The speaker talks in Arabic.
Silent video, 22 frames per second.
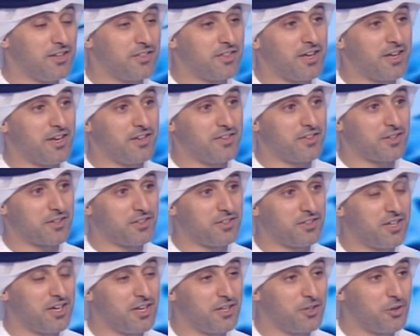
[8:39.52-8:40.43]
اذا اذا
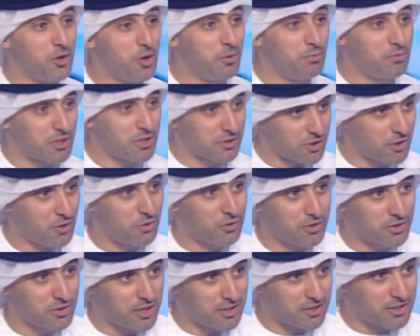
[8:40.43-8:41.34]
قلنا انه هم يضعوا
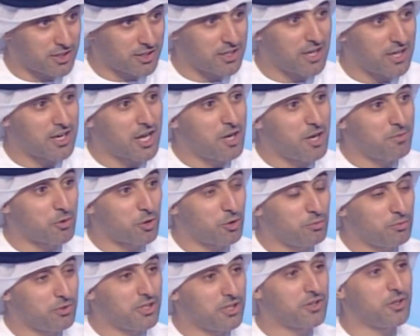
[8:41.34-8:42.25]
يعني الهلال الاحمر
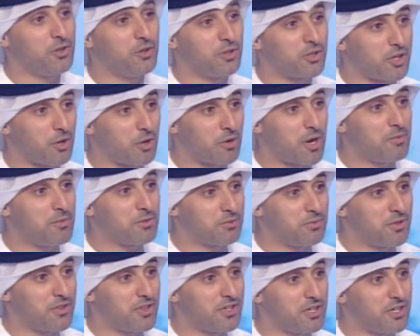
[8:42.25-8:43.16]
هم اللي يضعوا
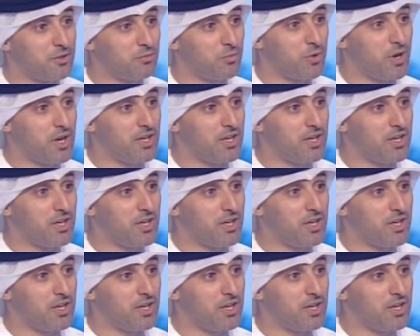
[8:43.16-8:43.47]
الضوابط مثلا